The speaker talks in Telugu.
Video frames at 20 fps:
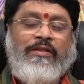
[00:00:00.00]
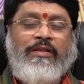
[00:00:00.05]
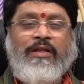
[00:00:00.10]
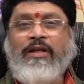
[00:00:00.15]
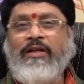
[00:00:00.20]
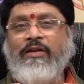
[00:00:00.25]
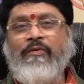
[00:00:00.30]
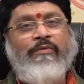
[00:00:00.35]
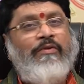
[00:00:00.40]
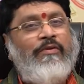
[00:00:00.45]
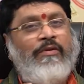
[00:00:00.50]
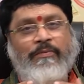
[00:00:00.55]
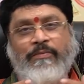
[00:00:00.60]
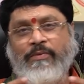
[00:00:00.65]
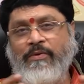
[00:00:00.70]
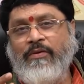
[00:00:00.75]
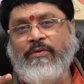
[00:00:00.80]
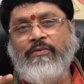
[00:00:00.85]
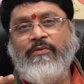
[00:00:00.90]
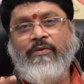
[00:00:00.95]
దాన్ని ఎవరు
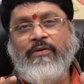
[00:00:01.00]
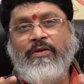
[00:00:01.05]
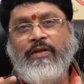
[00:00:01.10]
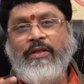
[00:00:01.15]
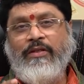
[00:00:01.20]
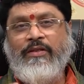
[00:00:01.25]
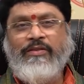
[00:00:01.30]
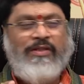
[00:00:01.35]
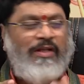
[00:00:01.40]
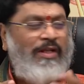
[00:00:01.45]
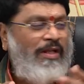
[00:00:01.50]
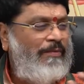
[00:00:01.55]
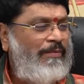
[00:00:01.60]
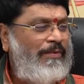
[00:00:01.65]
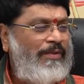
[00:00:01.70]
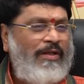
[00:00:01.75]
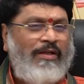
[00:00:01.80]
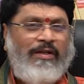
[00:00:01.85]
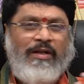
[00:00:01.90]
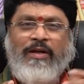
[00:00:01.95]
తప్పు అనుకోకలేదు
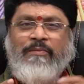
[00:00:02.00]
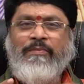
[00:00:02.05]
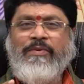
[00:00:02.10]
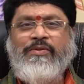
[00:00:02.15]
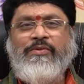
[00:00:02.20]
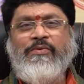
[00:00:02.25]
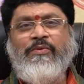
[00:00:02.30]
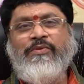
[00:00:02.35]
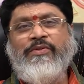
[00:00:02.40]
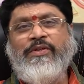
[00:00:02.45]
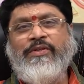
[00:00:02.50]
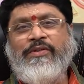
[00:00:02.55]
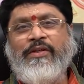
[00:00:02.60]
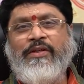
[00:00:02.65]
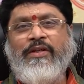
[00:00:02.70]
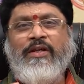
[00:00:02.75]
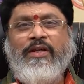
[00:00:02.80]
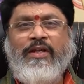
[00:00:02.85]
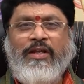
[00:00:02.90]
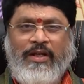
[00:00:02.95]
చాలామంది నా కామెంట్స్ కూడా
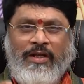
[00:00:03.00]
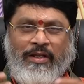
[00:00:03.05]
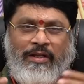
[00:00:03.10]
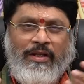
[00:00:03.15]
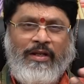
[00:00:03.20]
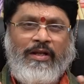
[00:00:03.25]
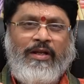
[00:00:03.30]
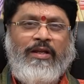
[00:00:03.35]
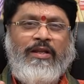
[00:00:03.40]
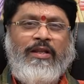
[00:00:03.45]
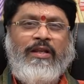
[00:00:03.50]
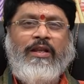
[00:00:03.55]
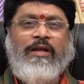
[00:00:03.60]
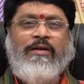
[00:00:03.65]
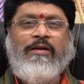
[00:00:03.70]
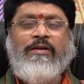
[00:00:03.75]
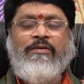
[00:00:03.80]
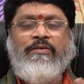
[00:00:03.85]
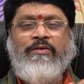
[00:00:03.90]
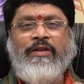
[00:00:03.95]
చేశారు ఏంటి గ్రహాలు
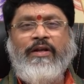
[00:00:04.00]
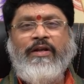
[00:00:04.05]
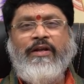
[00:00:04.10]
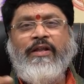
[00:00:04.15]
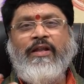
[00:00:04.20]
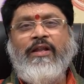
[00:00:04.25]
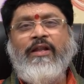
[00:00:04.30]
అలాగంటున్నారు